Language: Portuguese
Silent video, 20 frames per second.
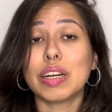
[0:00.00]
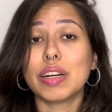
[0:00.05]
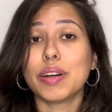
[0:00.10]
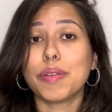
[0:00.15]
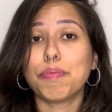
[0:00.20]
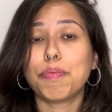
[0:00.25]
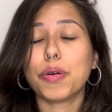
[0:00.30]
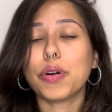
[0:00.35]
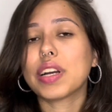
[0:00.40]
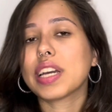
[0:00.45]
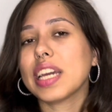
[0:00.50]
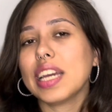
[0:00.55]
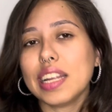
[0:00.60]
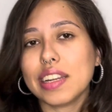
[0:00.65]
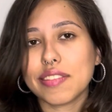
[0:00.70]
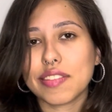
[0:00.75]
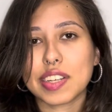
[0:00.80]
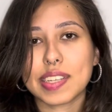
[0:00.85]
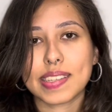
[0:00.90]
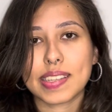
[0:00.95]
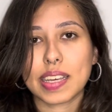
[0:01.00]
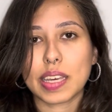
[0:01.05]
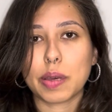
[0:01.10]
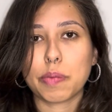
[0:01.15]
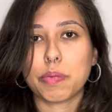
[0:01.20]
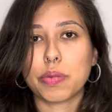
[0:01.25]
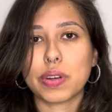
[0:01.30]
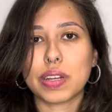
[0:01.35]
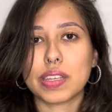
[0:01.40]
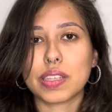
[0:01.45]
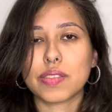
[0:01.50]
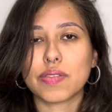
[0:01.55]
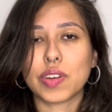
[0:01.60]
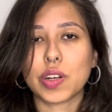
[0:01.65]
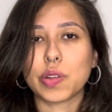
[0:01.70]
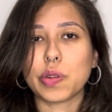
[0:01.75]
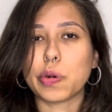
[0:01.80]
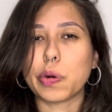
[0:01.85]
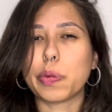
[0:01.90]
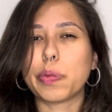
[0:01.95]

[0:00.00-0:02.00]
Por que ele vai sair por esse valor?